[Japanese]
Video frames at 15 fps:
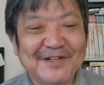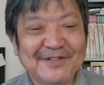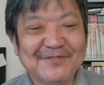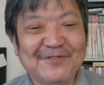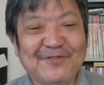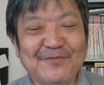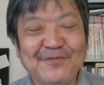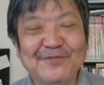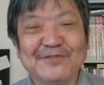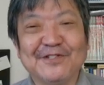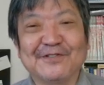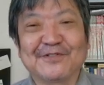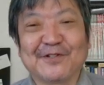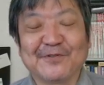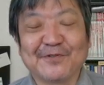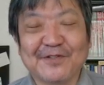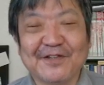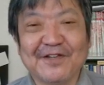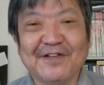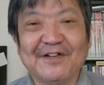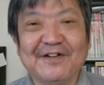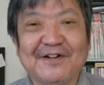と思うんですけどね、
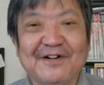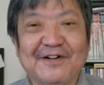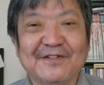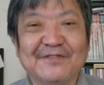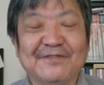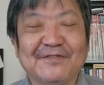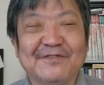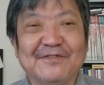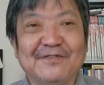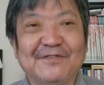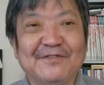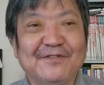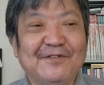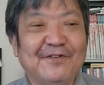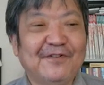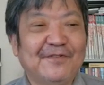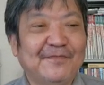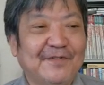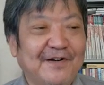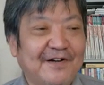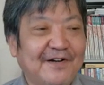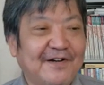あの
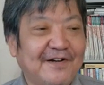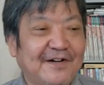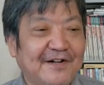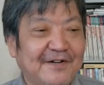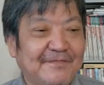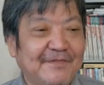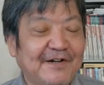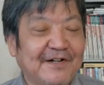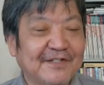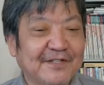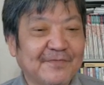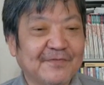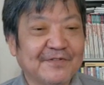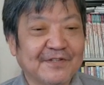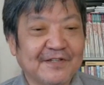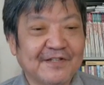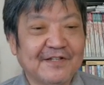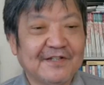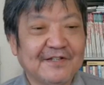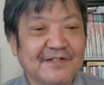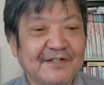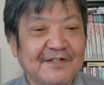まあまあ、でもね、
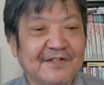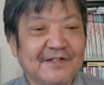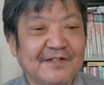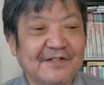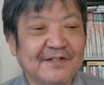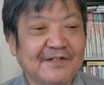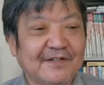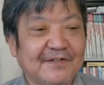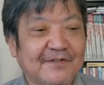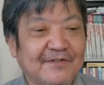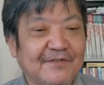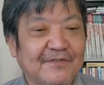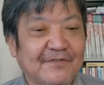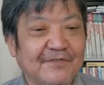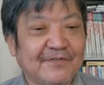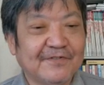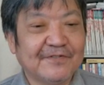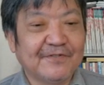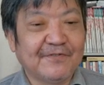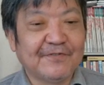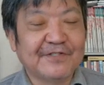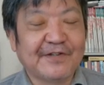えー、
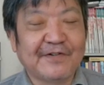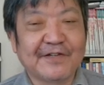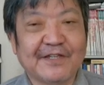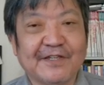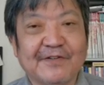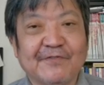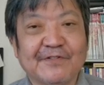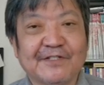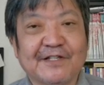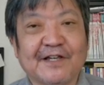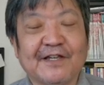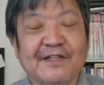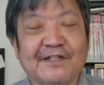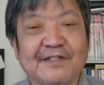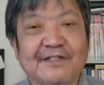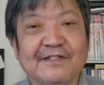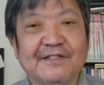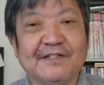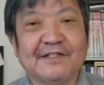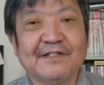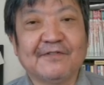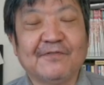大騒ぎをしたい、大
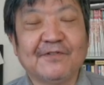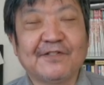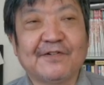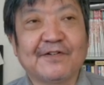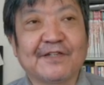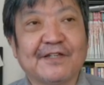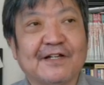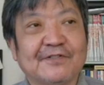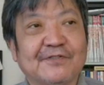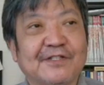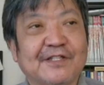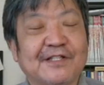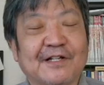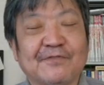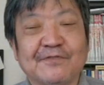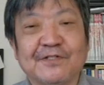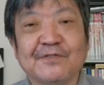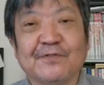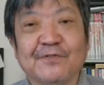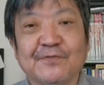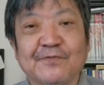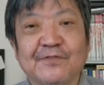騒ぎが好きな国
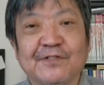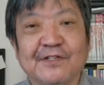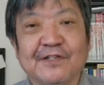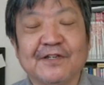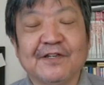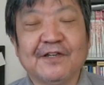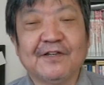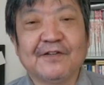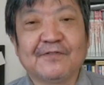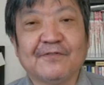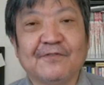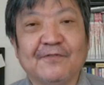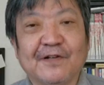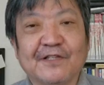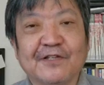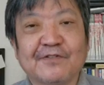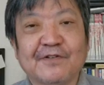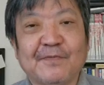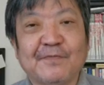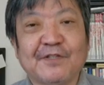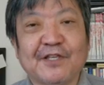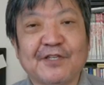というふうにこう私
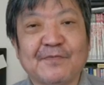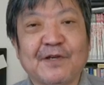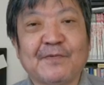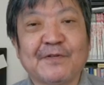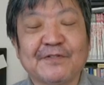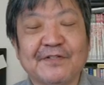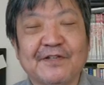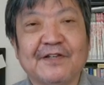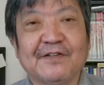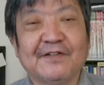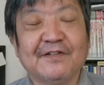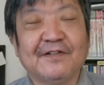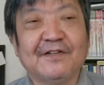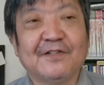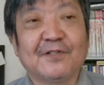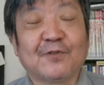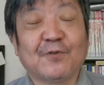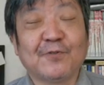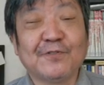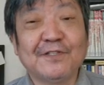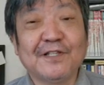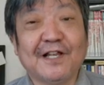は見てしまいますね、
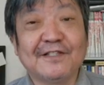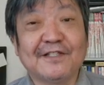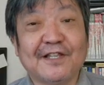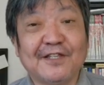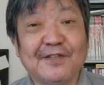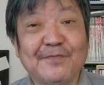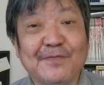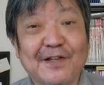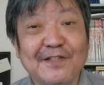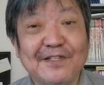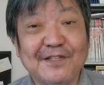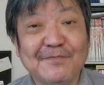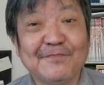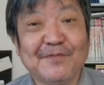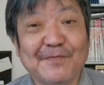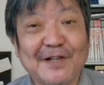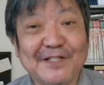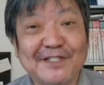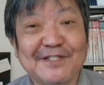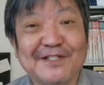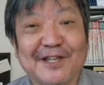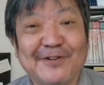そんなんで2万人も
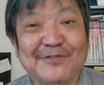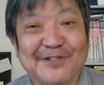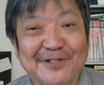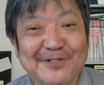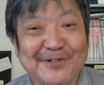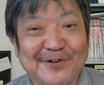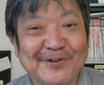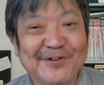街に出るんですよ。